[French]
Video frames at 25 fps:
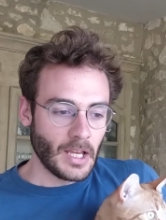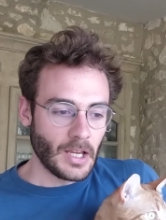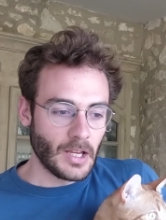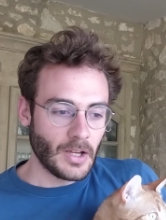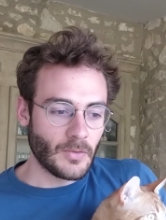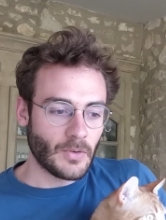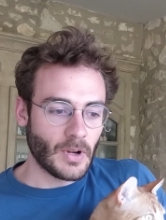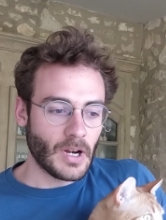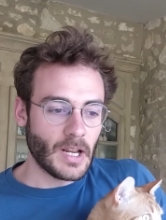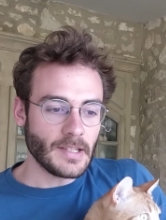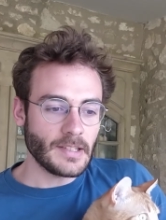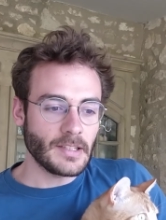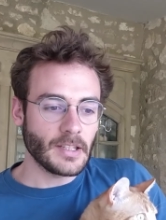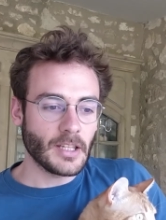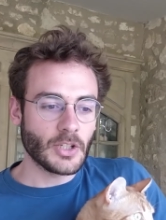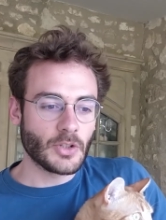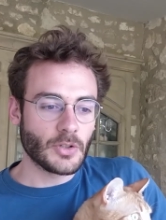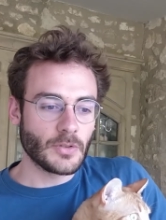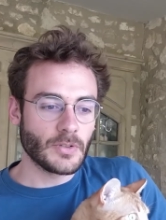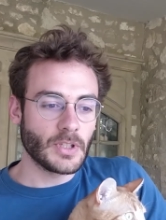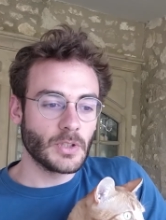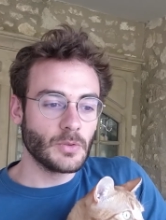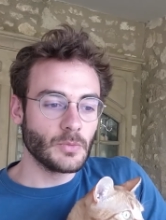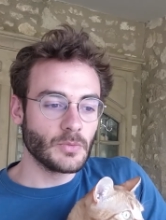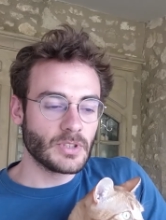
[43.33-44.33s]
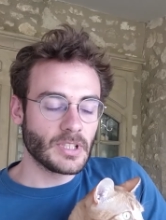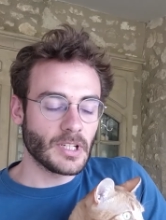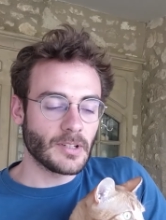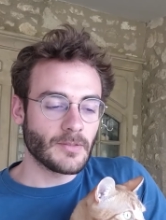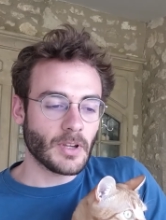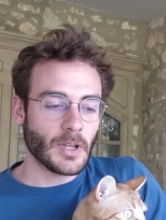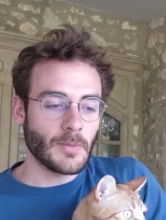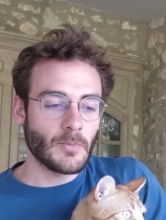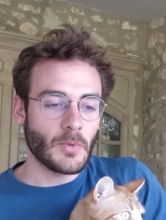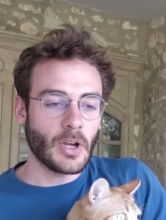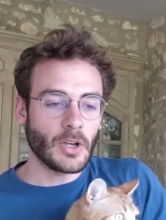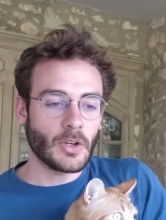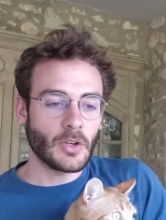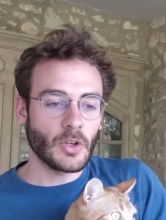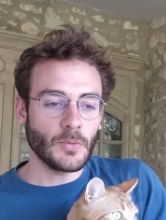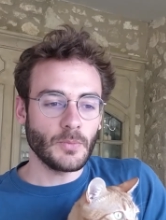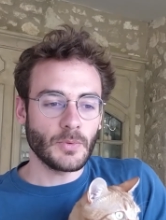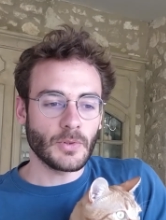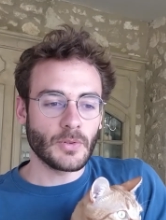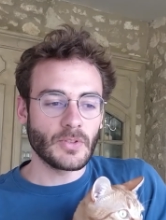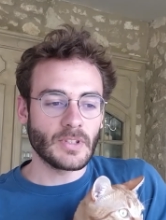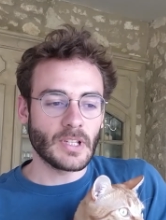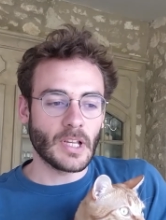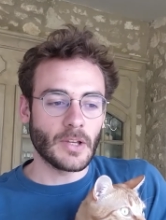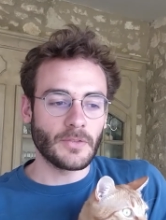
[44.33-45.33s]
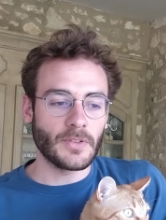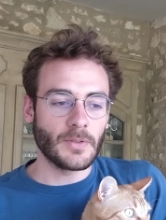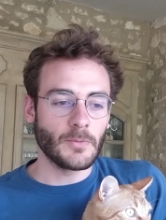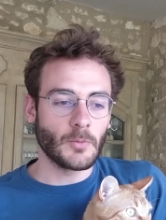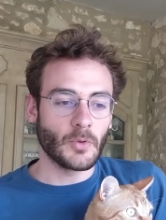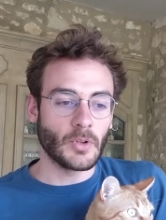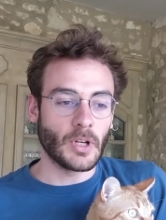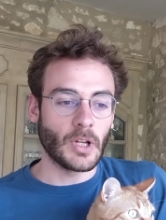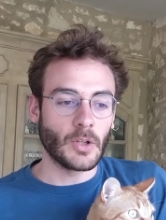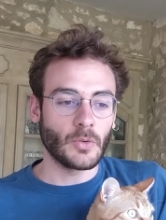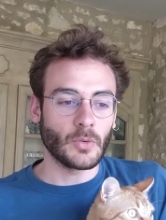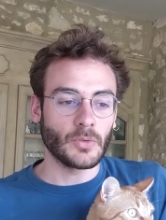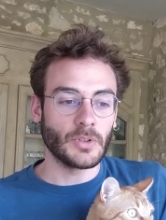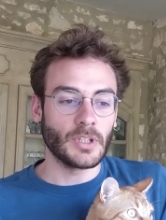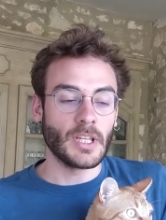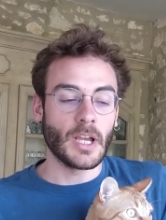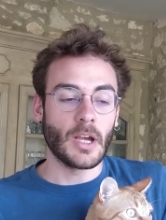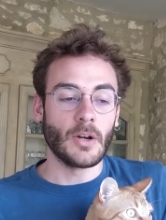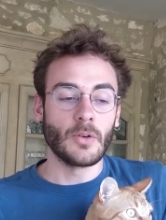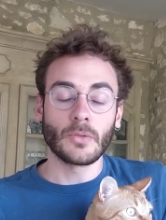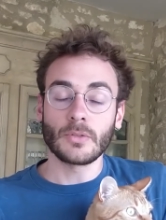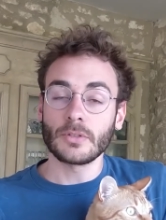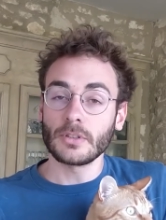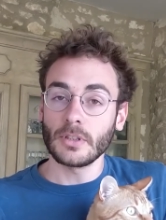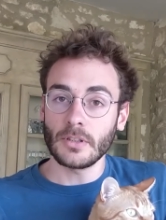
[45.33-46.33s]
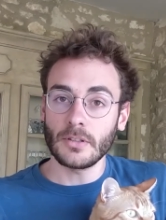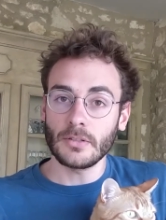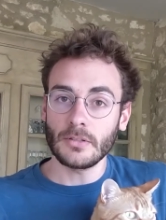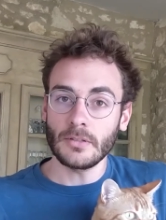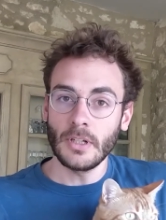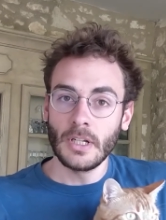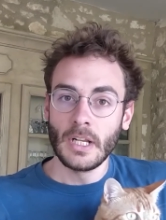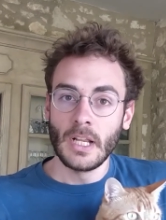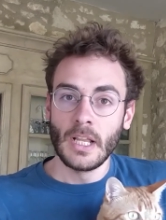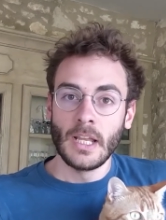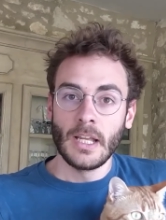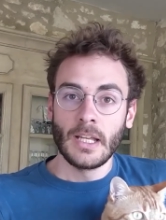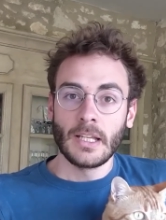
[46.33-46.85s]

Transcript: Euh, voilà, c'est quelque chose qui nous tient vraiment à cœur, puisque c'est un film qu'on a tourné il y a longtemps,